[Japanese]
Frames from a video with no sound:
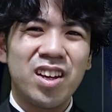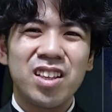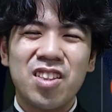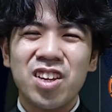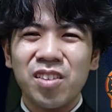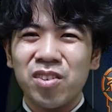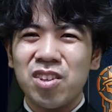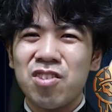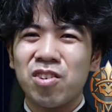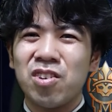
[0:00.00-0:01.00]
で4月の
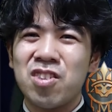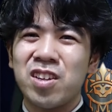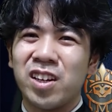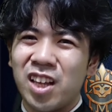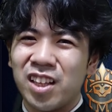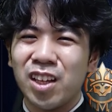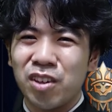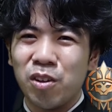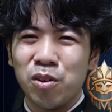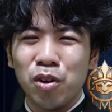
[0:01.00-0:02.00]
29日にはね、なん
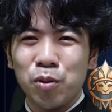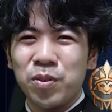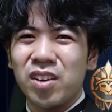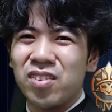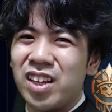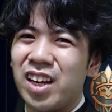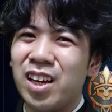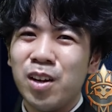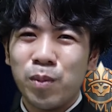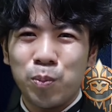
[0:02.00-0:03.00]
とノートプレイズで、
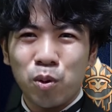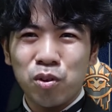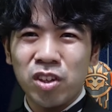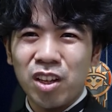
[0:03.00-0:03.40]
僕と